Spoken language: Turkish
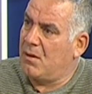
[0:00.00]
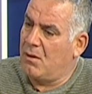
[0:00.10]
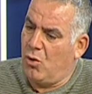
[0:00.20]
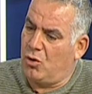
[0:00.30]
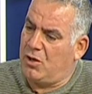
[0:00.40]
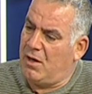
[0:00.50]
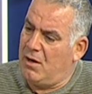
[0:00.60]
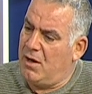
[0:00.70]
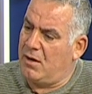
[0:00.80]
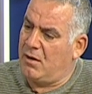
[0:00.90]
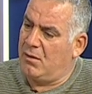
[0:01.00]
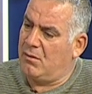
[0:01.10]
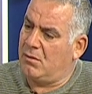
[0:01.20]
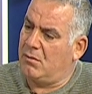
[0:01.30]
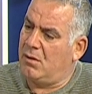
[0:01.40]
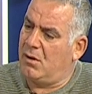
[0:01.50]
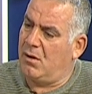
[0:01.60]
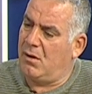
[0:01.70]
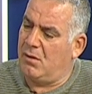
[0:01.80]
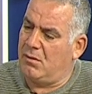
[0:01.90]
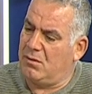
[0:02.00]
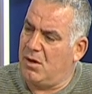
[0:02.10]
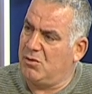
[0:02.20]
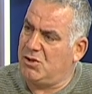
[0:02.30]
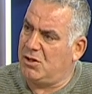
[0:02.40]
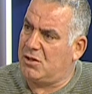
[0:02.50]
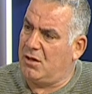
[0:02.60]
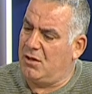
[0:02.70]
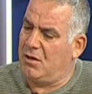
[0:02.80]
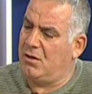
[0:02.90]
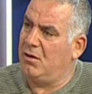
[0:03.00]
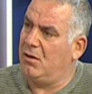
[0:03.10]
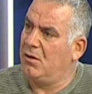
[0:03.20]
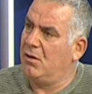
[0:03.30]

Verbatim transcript: Oteller, e, gemi şirketleri,